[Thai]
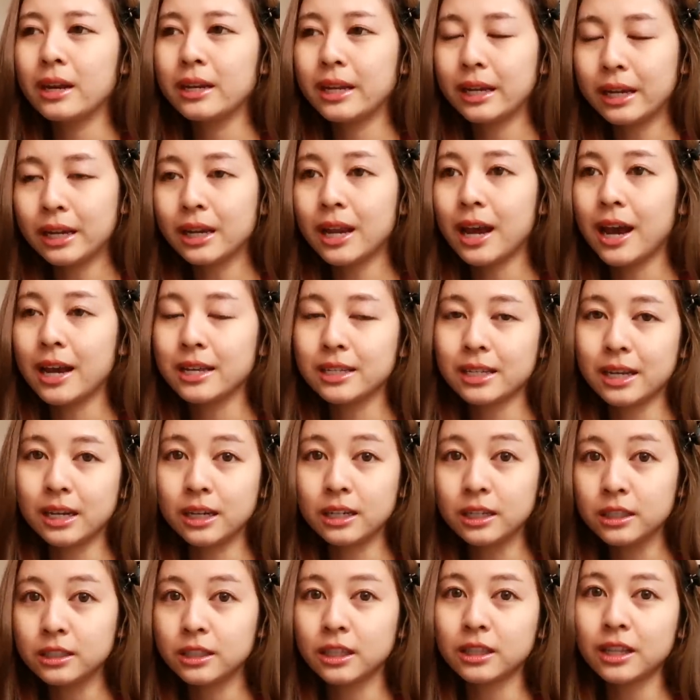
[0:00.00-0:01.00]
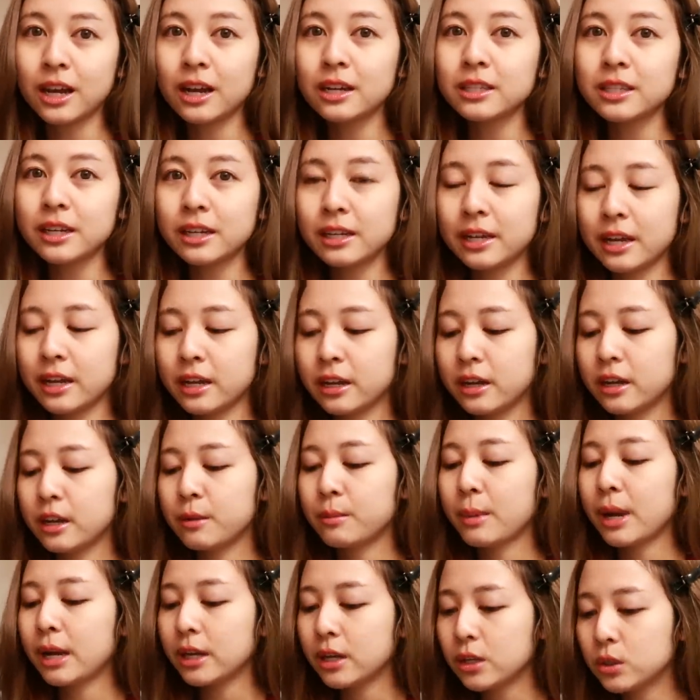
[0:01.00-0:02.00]
ในคลาสอะคือจะตั้งใจเรียนให้
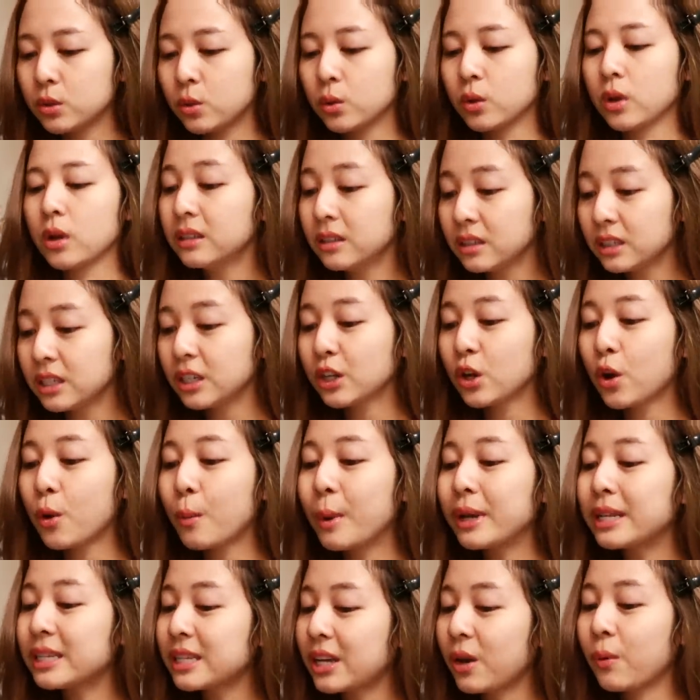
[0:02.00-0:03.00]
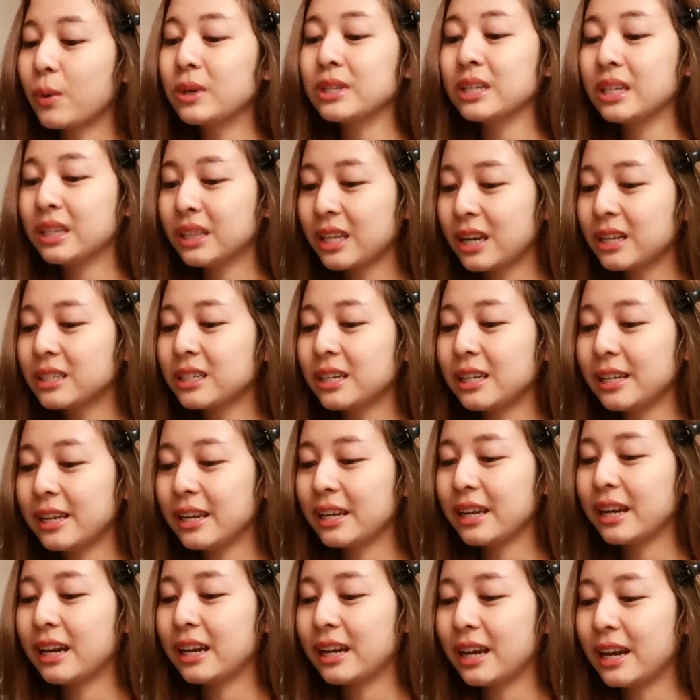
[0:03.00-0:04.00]
ได้มากที่สุดซึ่งจริงก็มั่นใจว่าจริงตั้งใจเรี
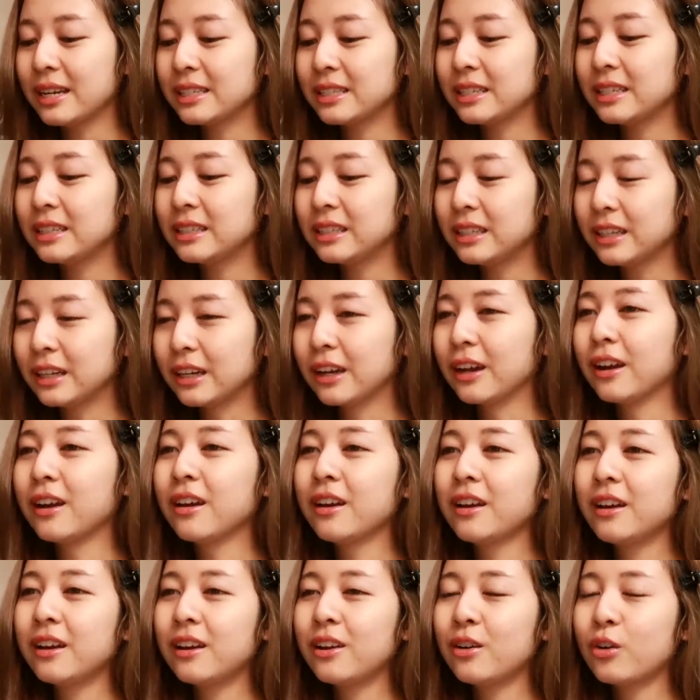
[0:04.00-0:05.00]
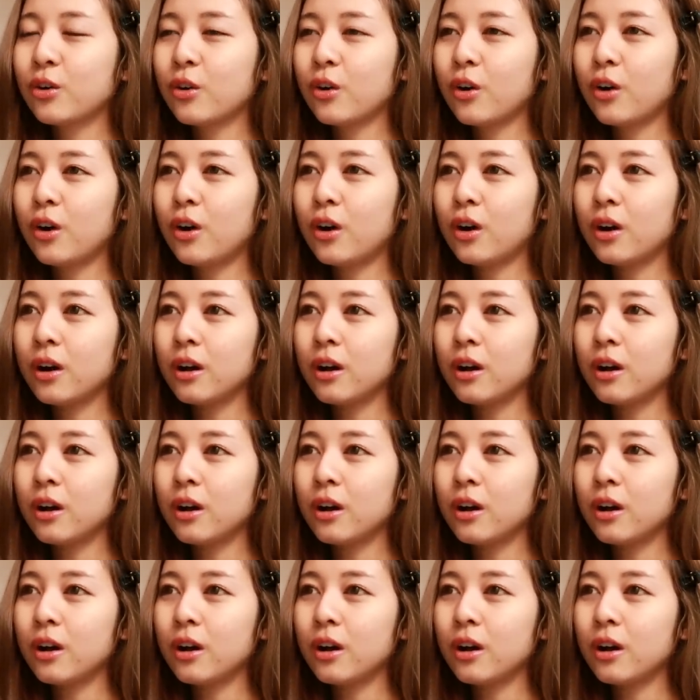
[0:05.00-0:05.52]
ยนในคลาสจริงๆแล้วก็